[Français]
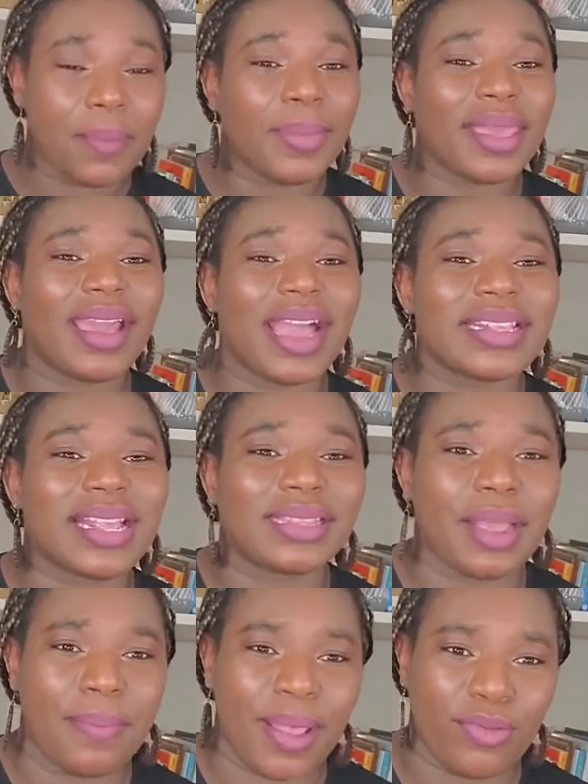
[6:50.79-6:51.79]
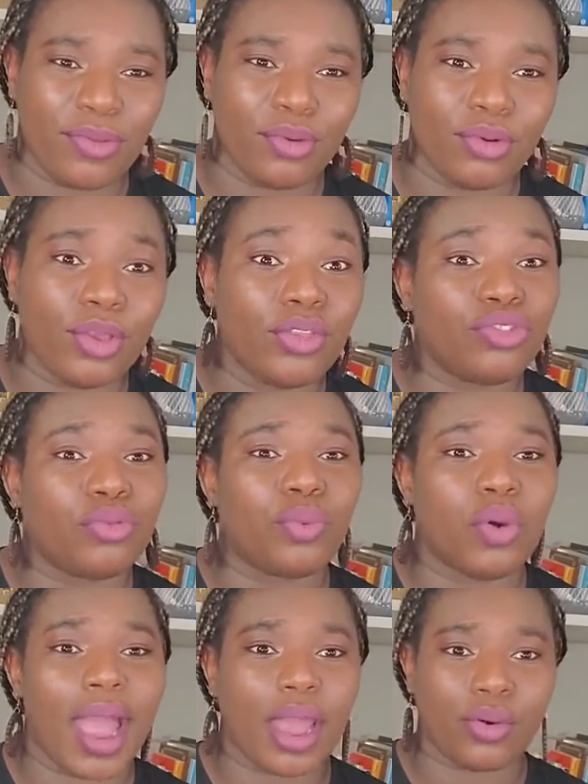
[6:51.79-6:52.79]
Mais grâce à ta passion, tu
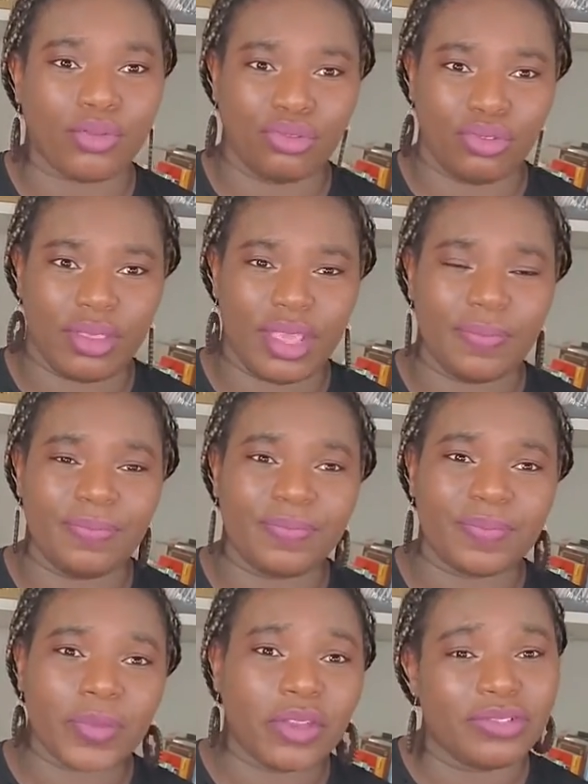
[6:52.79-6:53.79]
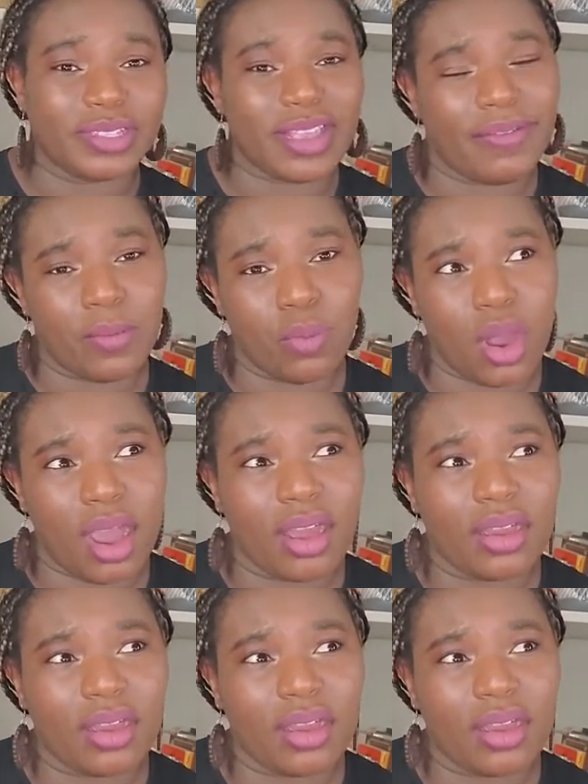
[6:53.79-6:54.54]
pourras continuer vous savez, moi,